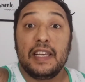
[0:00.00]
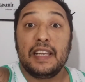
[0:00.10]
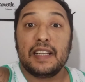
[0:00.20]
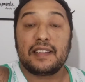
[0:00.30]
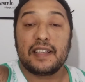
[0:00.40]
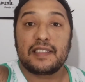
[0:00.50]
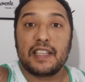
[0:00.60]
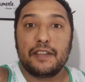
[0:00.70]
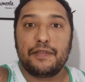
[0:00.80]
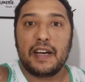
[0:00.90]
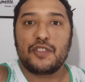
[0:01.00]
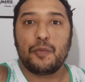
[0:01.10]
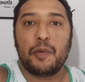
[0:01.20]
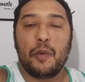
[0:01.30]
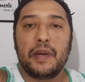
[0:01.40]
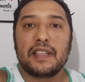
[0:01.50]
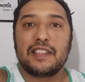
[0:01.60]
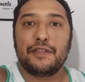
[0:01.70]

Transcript: E na terceira fase o Palmeiras